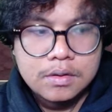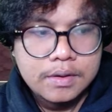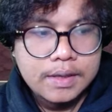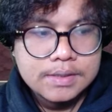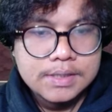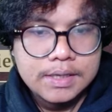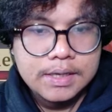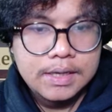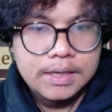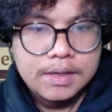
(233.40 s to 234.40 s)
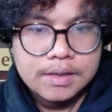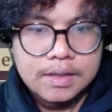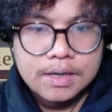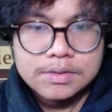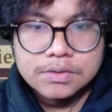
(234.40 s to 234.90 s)
Oke, ke sini kita
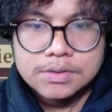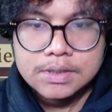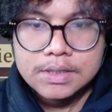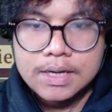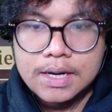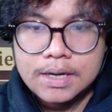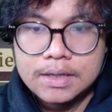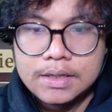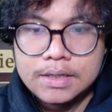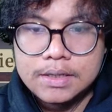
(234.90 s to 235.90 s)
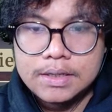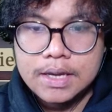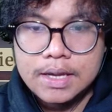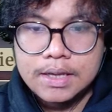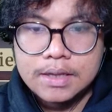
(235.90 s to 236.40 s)
langsung serang
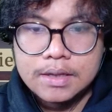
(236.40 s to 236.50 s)
dia.